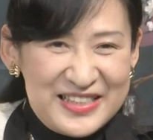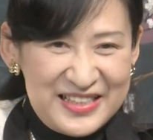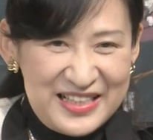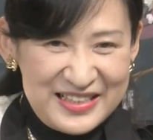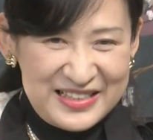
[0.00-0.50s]

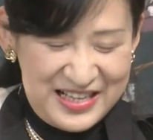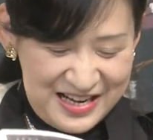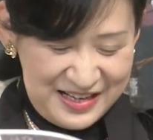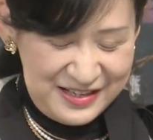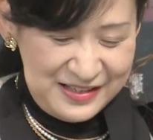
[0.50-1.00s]
しいです。
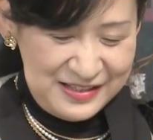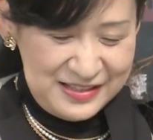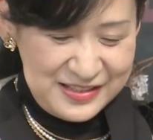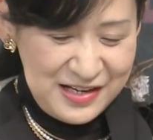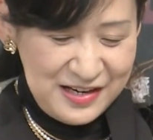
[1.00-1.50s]

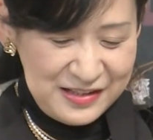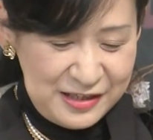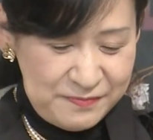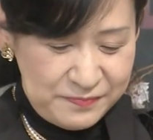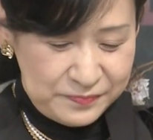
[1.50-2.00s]
さら
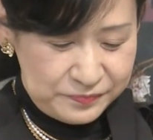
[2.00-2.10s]
に